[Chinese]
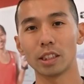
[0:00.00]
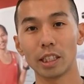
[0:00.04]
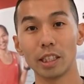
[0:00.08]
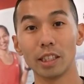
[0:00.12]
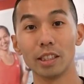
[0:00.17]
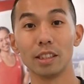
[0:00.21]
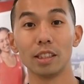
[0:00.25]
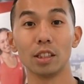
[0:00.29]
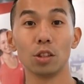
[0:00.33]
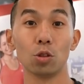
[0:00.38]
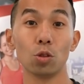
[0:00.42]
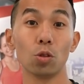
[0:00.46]
加
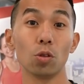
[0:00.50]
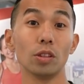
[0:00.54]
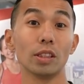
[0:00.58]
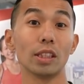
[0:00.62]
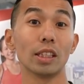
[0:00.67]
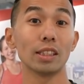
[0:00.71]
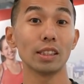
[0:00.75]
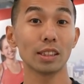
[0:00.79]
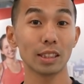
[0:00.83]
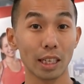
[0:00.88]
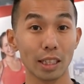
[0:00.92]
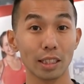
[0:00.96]
盐锭。如果你
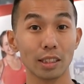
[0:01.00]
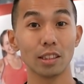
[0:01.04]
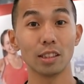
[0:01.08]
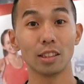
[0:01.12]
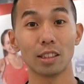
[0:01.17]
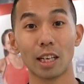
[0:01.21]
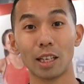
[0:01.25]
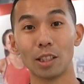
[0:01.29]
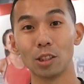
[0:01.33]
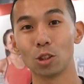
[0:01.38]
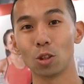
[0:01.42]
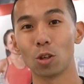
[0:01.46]
在赛事
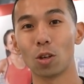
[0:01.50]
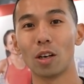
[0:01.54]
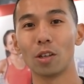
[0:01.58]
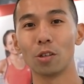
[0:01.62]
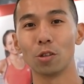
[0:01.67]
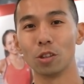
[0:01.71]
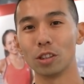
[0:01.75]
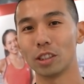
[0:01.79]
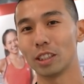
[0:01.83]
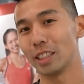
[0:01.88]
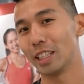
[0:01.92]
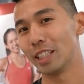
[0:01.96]
当中啊
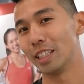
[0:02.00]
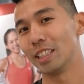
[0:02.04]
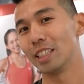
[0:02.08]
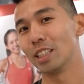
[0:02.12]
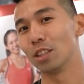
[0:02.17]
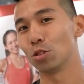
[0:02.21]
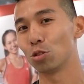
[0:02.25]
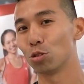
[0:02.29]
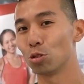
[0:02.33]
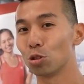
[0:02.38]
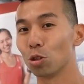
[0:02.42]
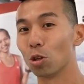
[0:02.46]
有一些盐锭
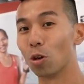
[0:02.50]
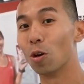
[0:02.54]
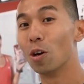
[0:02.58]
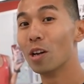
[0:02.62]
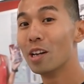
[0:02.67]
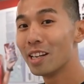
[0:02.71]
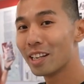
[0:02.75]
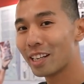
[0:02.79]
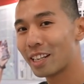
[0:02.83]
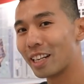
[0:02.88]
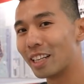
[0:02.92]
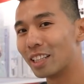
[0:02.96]
的需求，
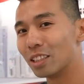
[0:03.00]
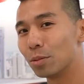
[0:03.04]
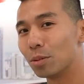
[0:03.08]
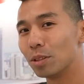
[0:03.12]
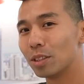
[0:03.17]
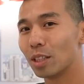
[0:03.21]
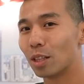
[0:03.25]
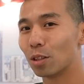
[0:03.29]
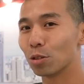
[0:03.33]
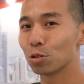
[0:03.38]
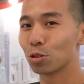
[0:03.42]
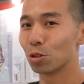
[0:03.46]
可以来这
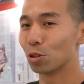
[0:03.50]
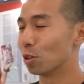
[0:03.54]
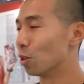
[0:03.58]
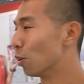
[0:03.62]
边挑选